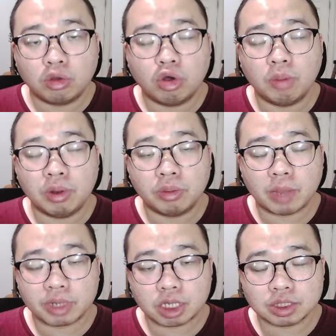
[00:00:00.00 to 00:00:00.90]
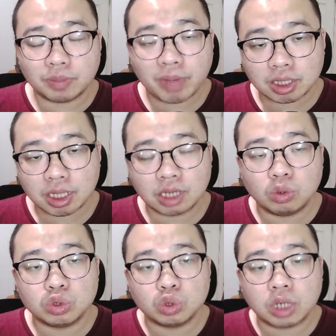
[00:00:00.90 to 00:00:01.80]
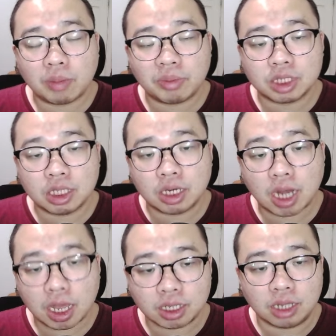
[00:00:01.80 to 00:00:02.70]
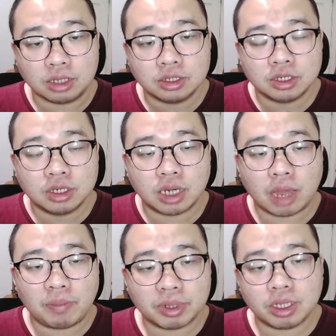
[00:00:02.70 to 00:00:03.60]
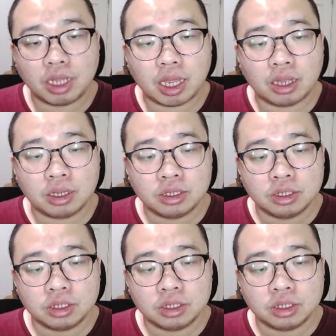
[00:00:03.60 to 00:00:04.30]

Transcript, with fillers: gue belum dapat kesempatan untuk dapetin naga. dapetnya